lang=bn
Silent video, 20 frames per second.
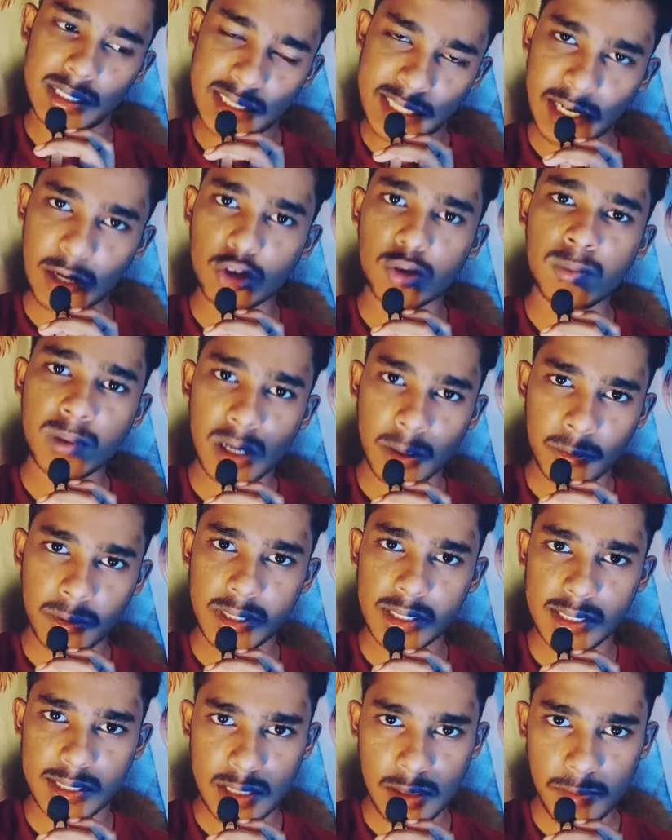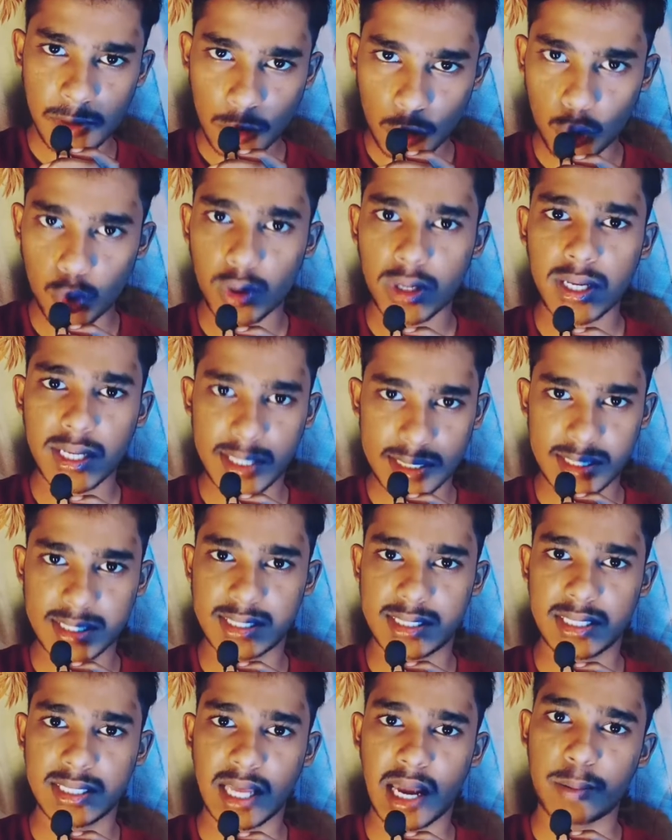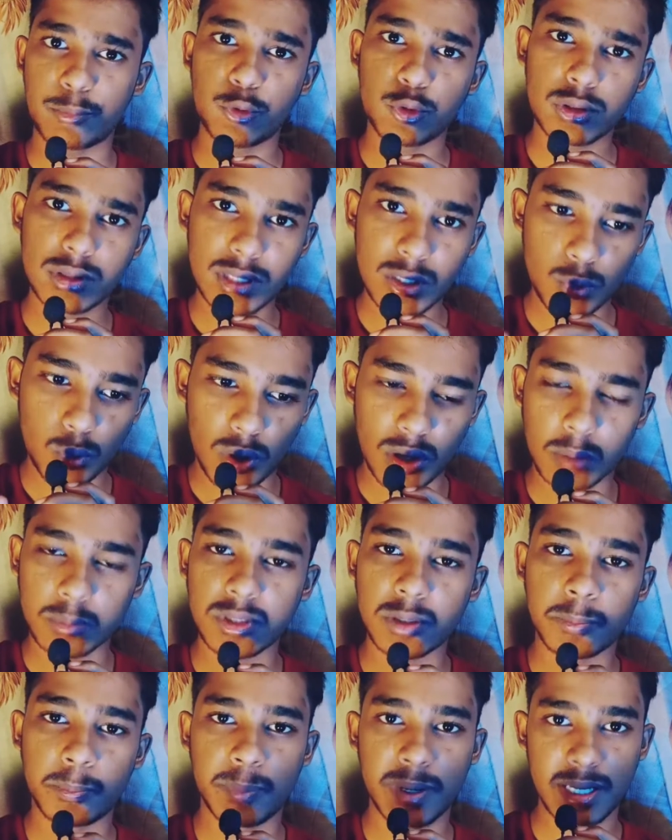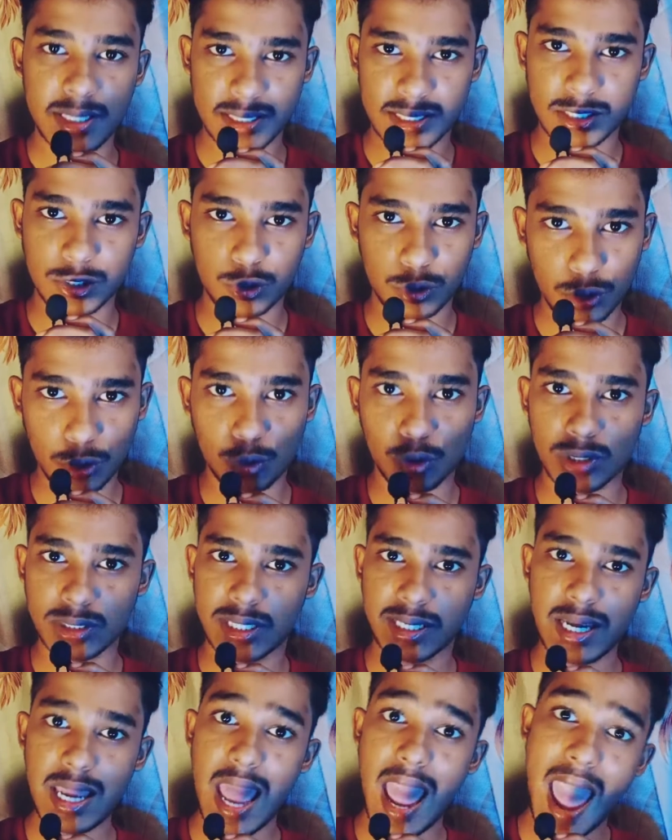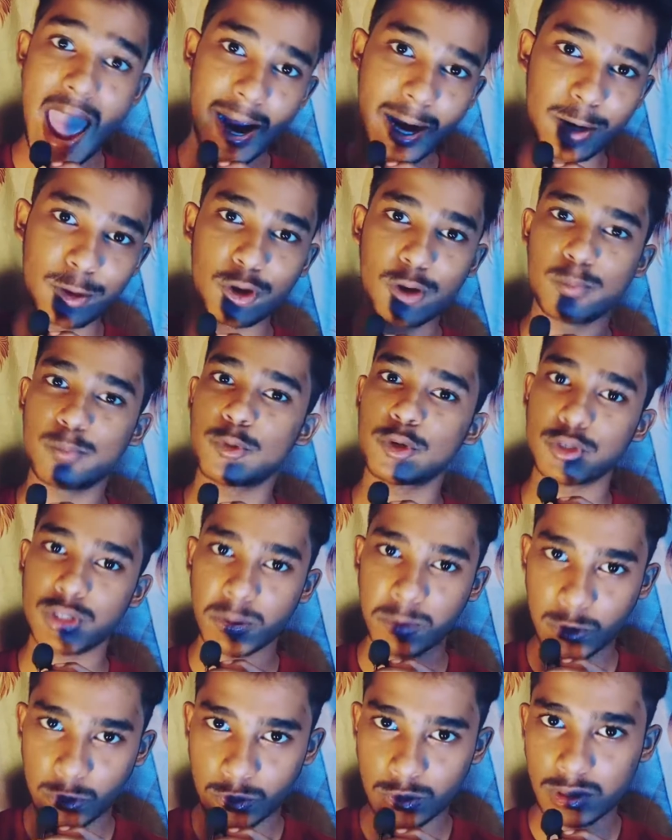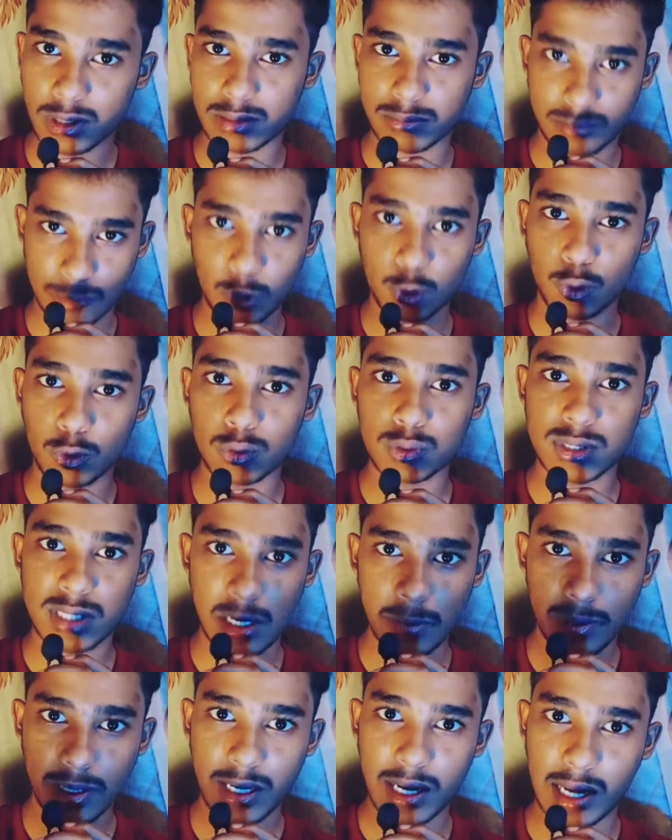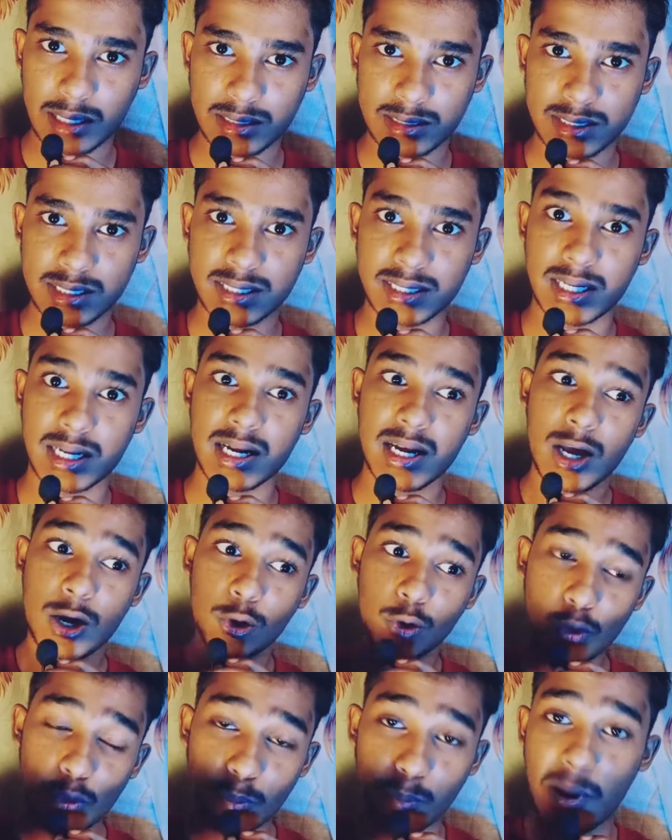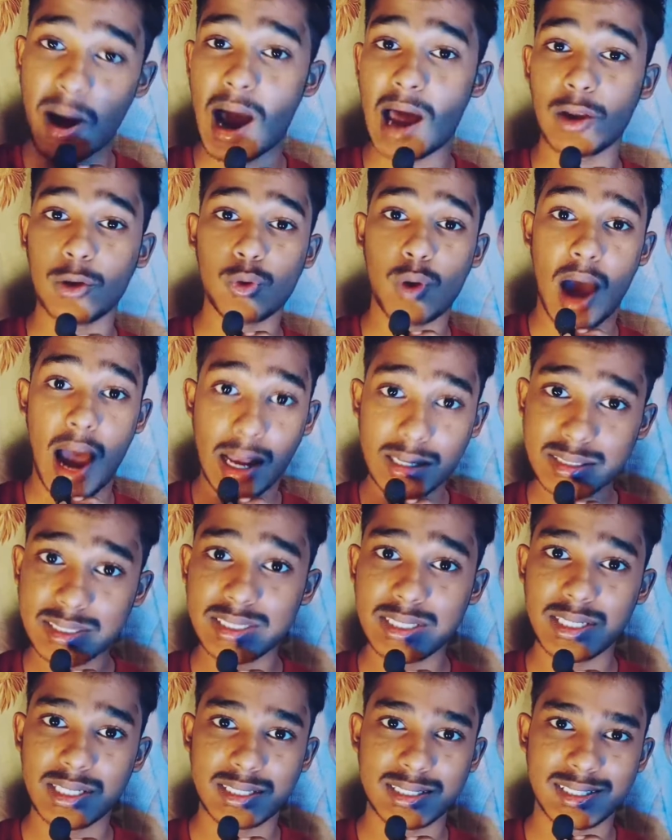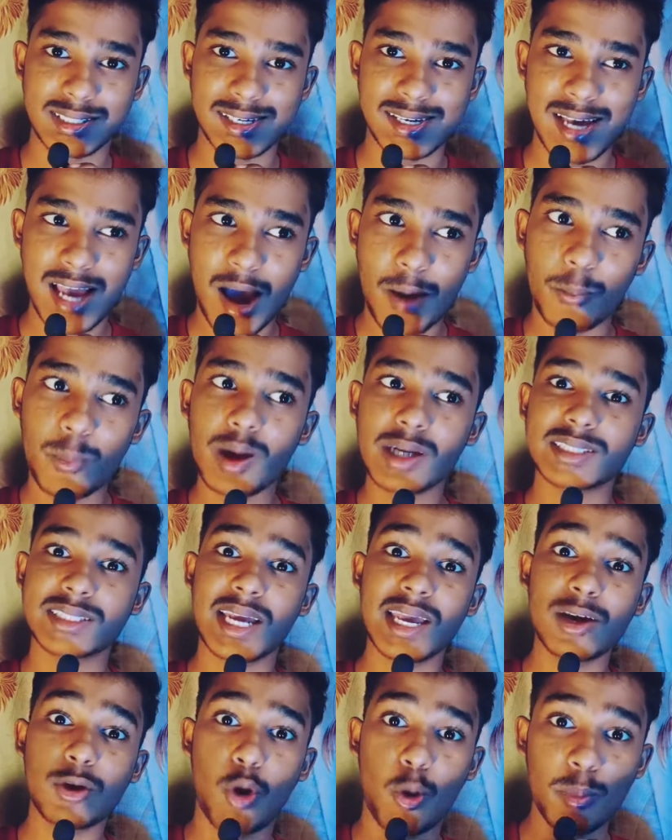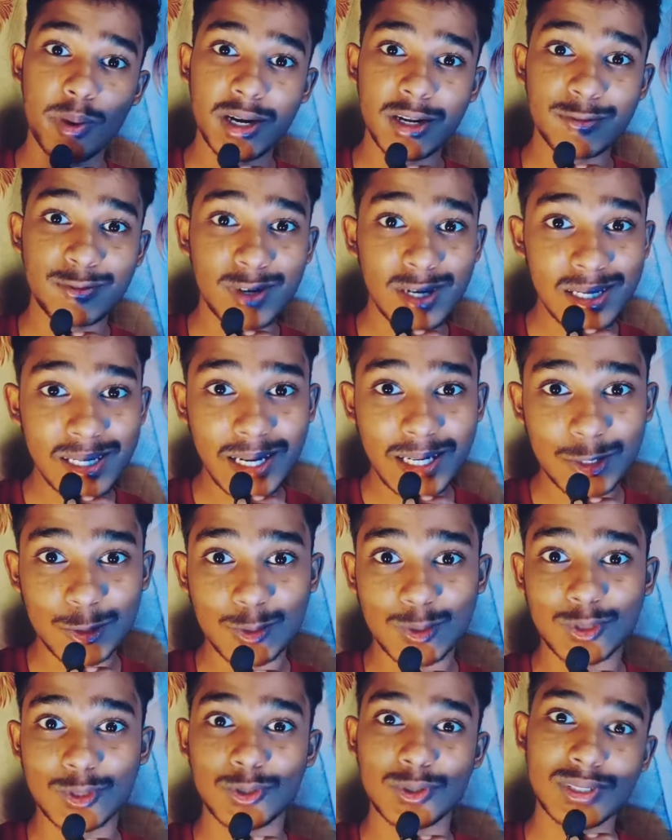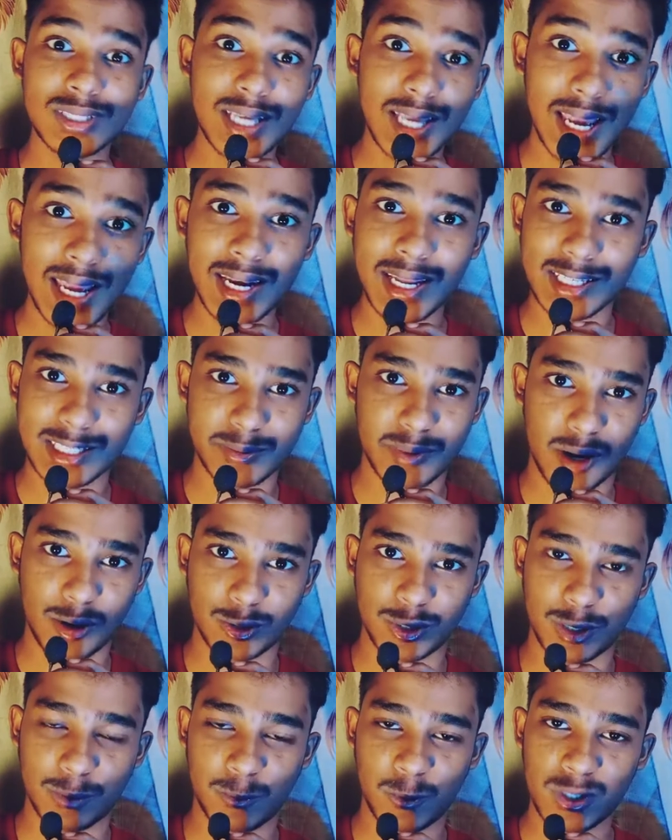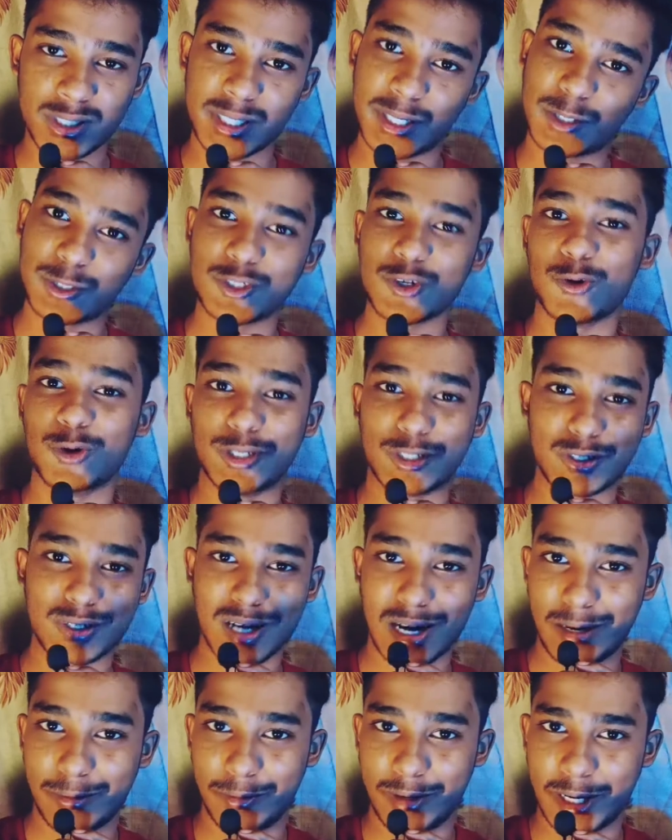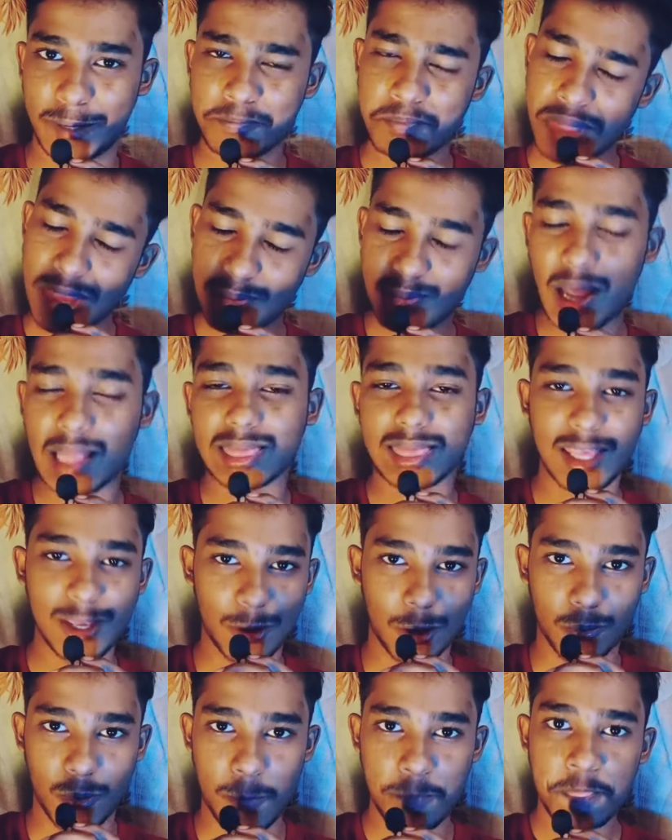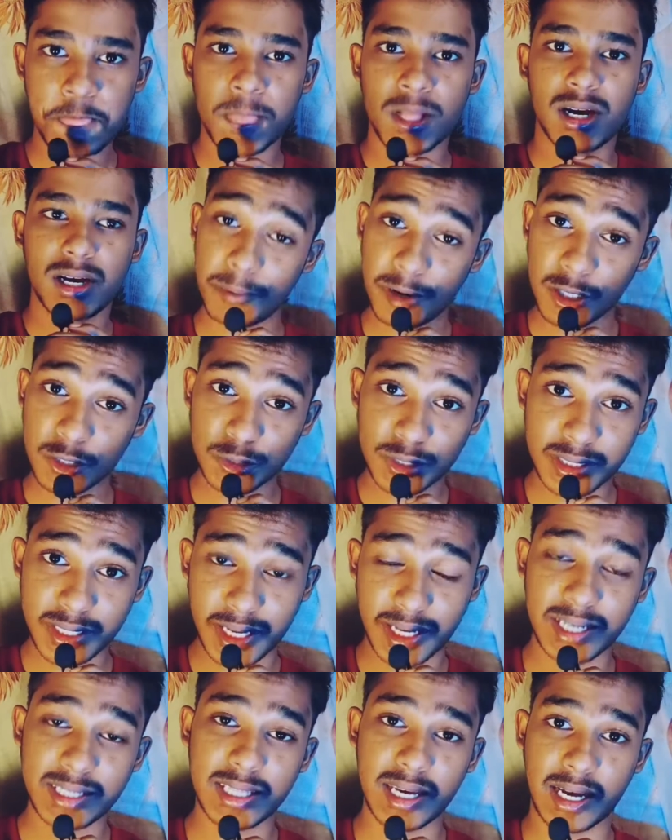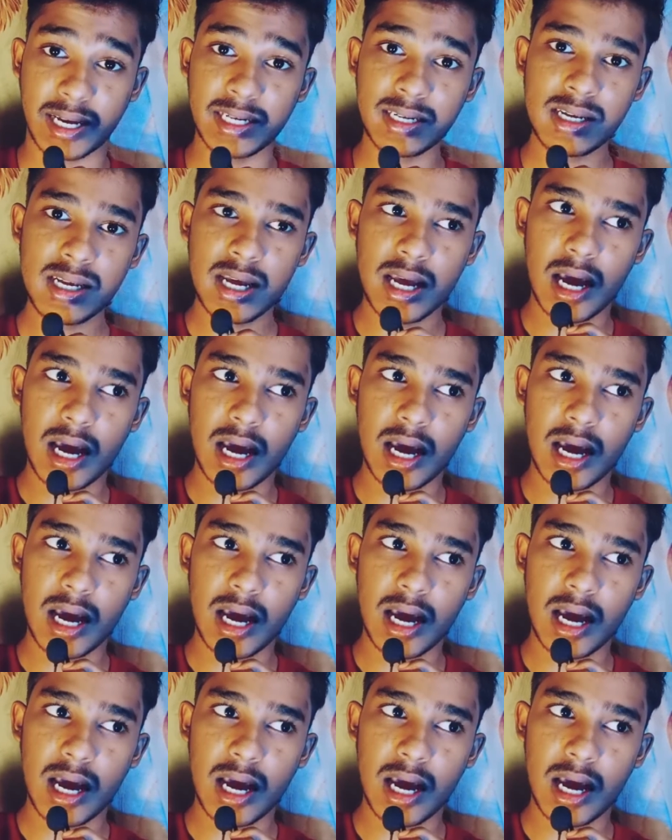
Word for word: যেরকম কমেডি সিনেমা করে এসছে তার মধ্যে ওয়ান অফ দ্য বেস্ট যদি হয়ে থাকে এক নম্বরে যদি আমি কোনো কোনো সিনেমাকে রাখতে চাই যেটা খুব ভালো হাসিয়েছে বা সেই কমেডি ফিলটাকে সত্যি সত্যি এনেছে মানুষের মনে সেটা হচ্ছে হইচই আনলিমিটেড মানতেই হবে আপনারা যদি দেখে থাকেন